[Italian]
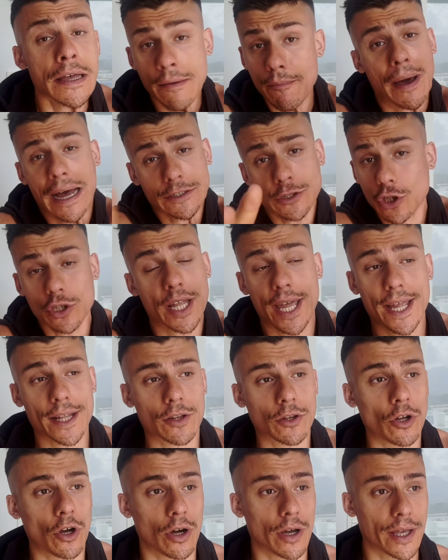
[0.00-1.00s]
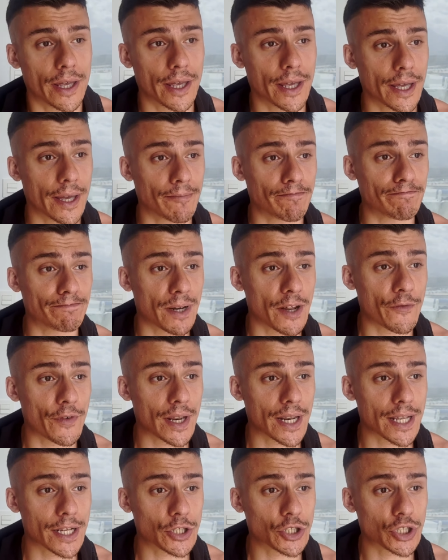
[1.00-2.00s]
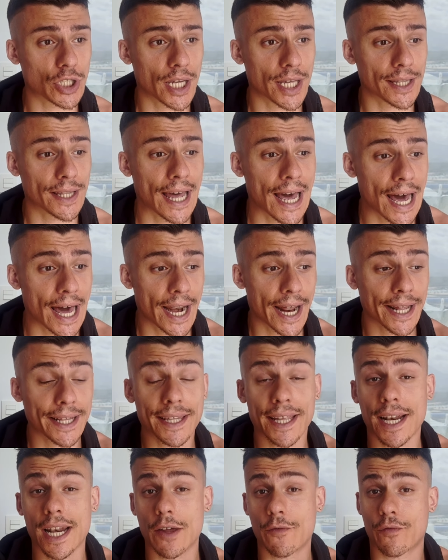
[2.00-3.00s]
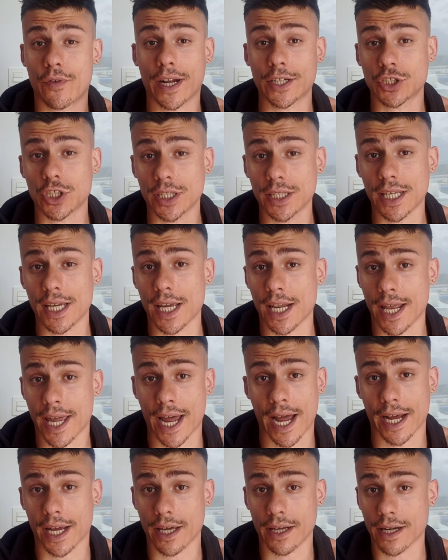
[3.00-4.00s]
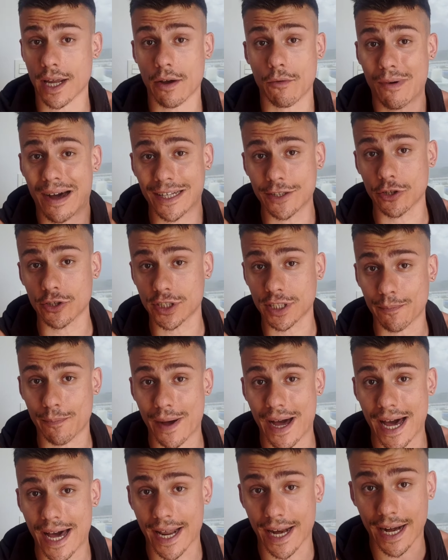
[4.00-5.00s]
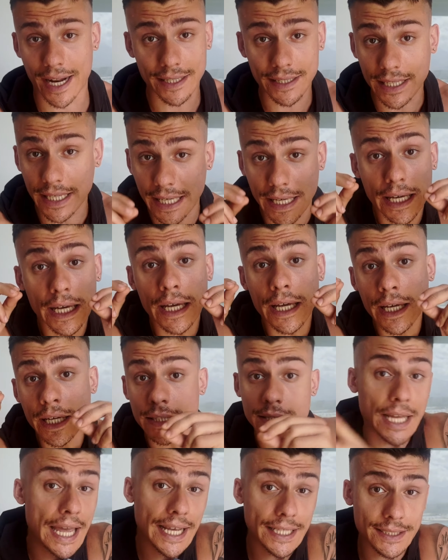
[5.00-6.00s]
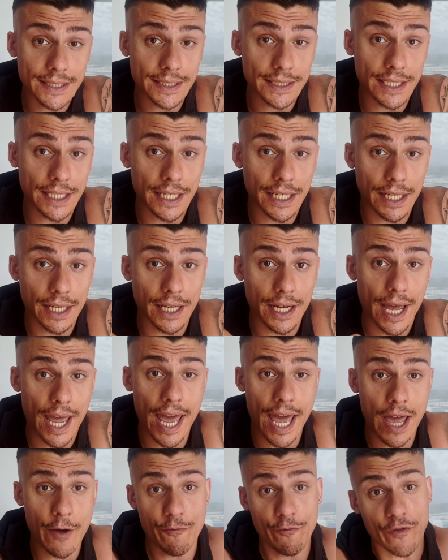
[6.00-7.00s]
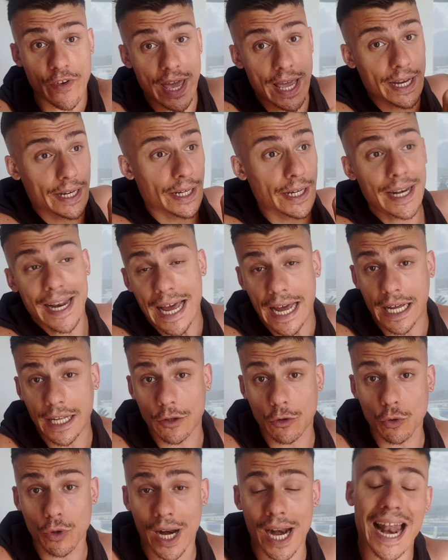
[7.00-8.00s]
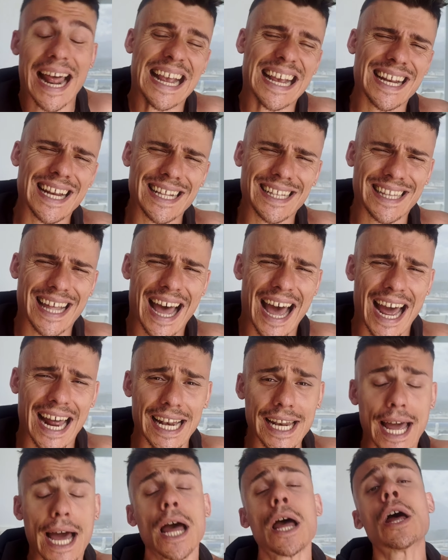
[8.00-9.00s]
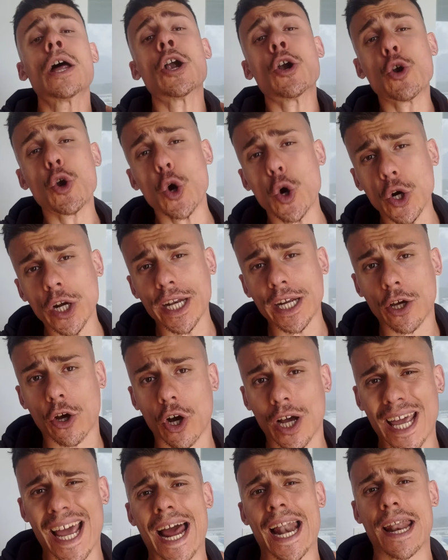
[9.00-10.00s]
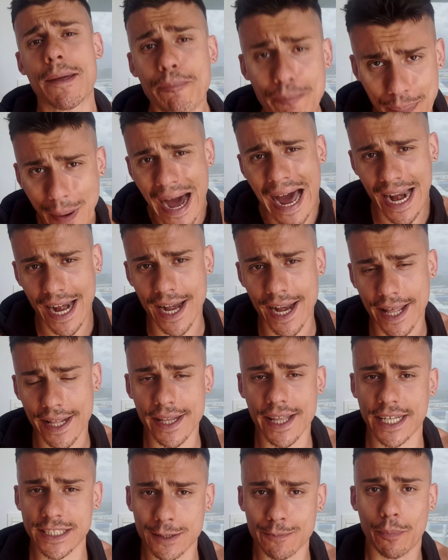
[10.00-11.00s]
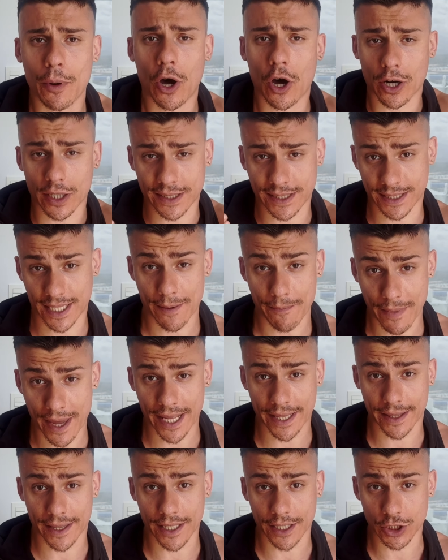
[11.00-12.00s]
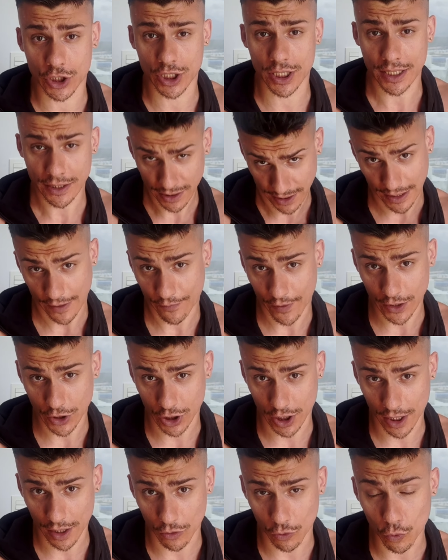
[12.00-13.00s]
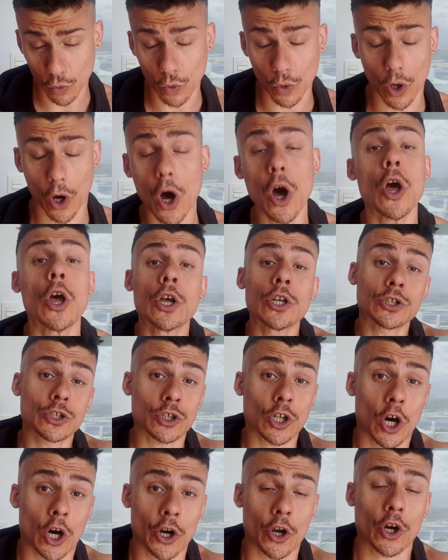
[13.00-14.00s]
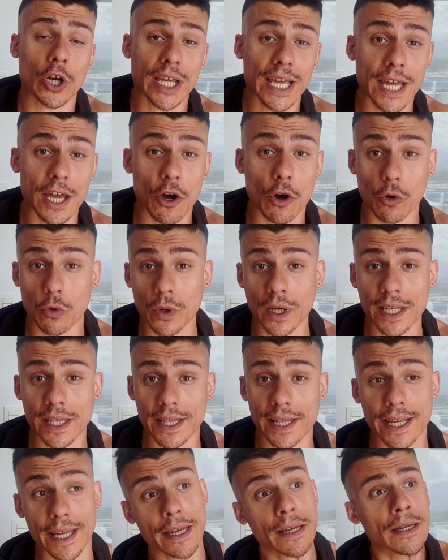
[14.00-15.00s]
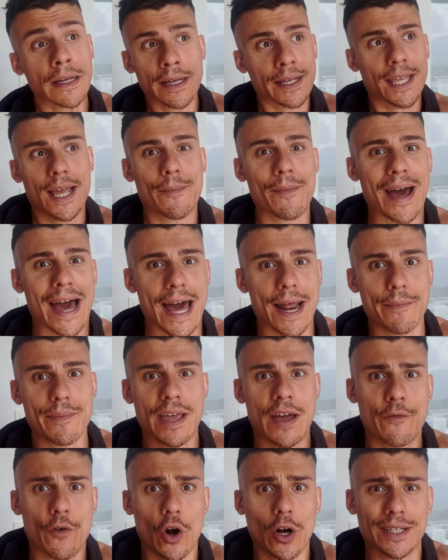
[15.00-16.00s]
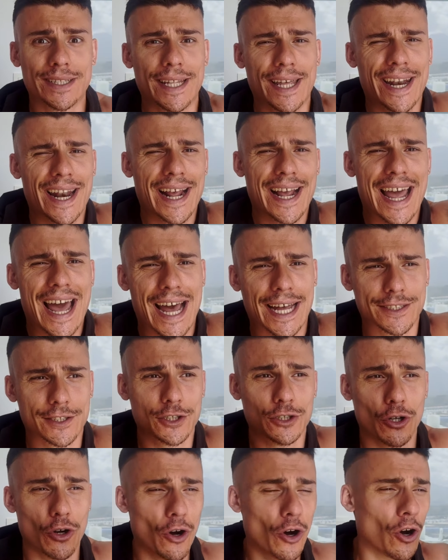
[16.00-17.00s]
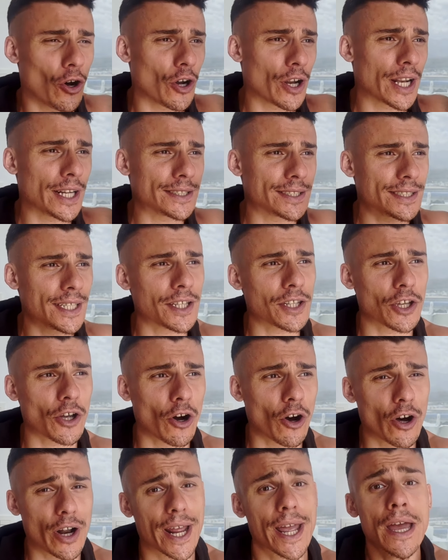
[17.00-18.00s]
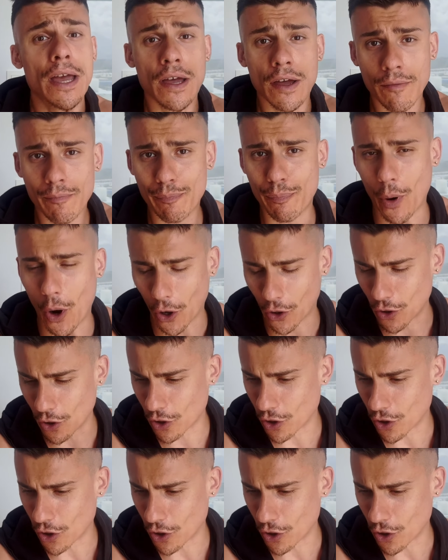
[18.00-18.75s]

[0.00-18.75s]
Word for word: ma ci ho detto eh, preferisce dare delle frecciatine anche perché quando si parla di Dissing e Fake Natural in Italia l'unico le palle di esporsi e metterci sta faccia da culo sono io, quindi chiamarmi a volte ragazzo o il signore poco